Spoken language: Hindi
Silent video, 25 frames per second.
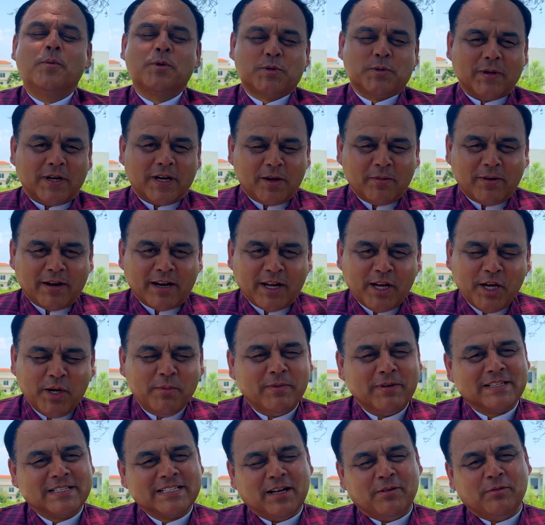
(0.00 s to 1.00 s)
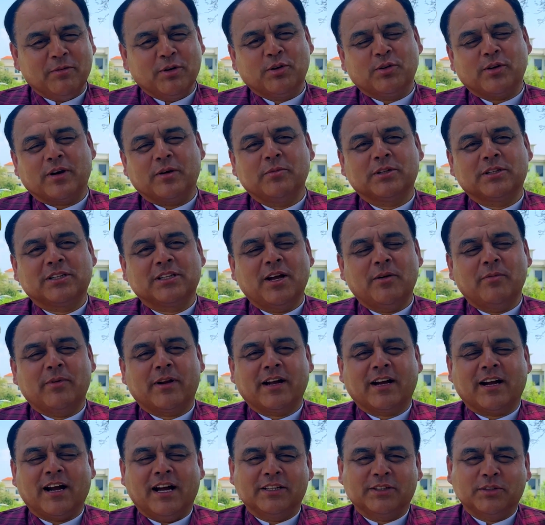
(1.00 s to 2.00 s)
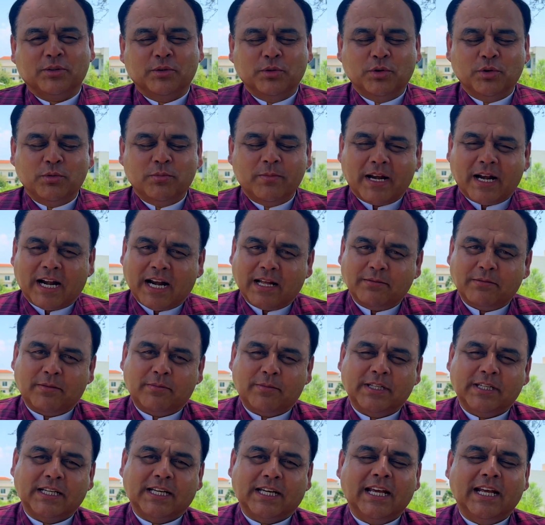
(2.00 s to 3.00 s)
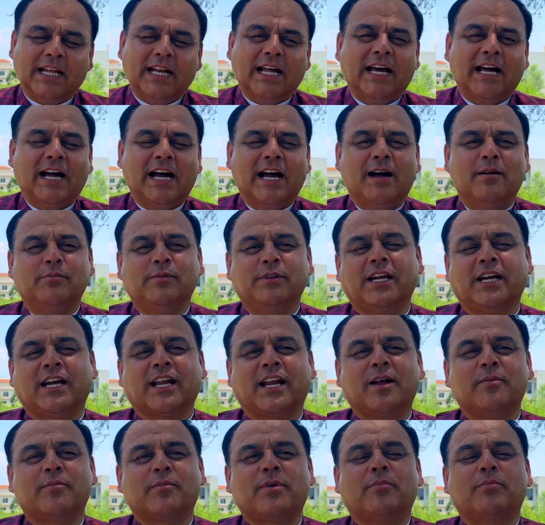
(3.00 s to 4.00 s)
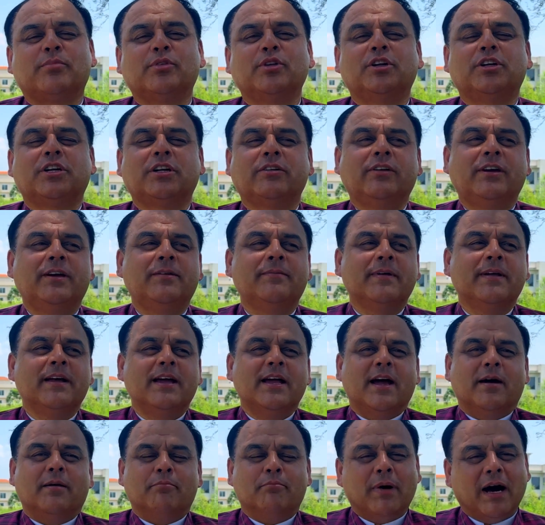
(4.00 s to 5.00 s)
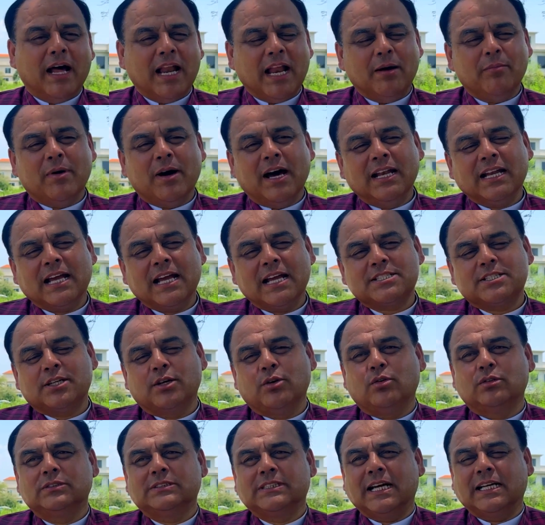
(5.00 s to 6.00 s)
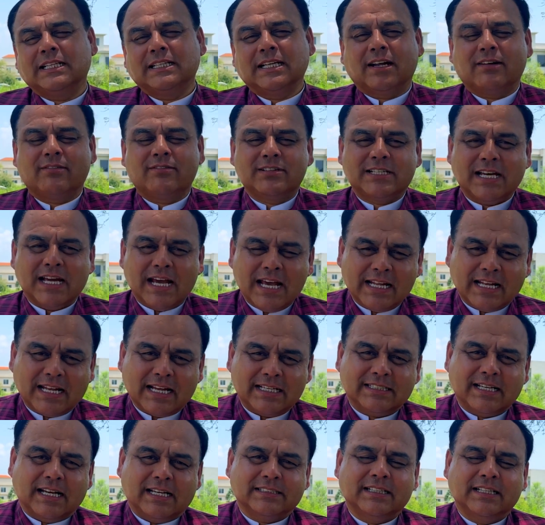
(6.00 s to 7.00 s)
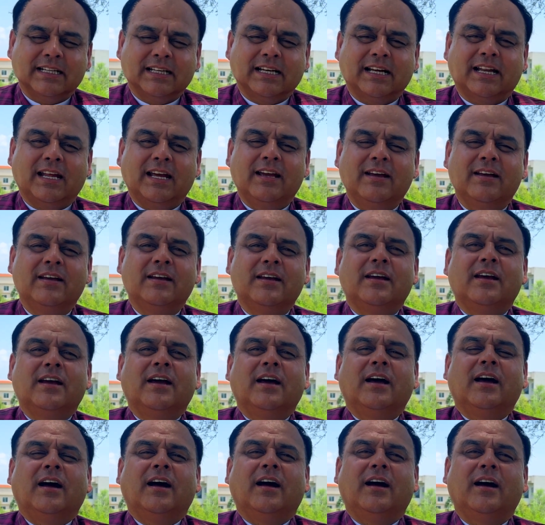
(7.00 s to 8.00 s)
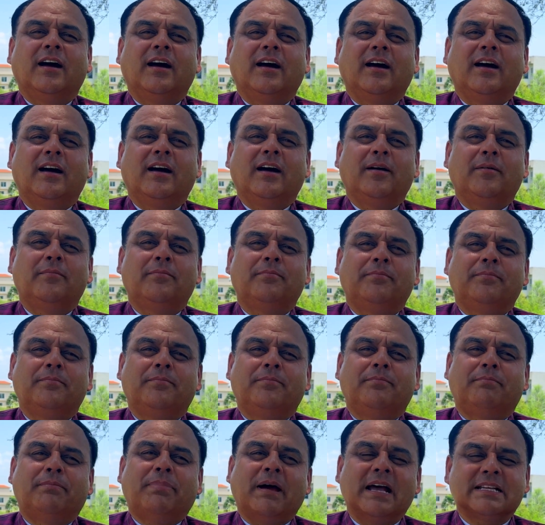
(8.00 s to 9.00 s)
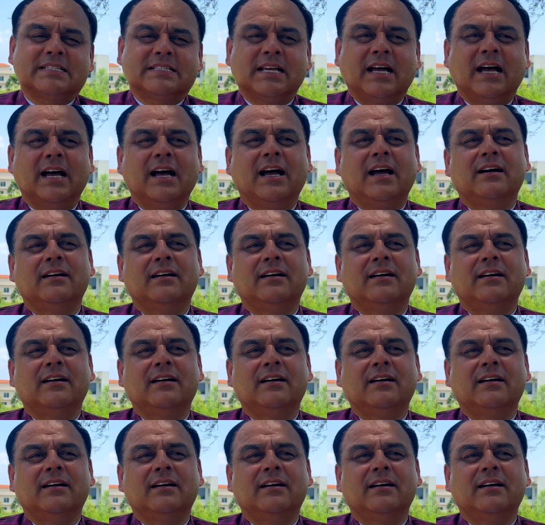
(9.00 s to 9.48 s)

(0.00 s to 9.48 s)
बसमिल असल वरक मेरा नाम अहमद अकील है आप देख रहे हैं प्रॉपर्टी टी वी माला माल कैसे हूँ ज़्यादा वसाइल कैसे हासिल करें आ, पैसा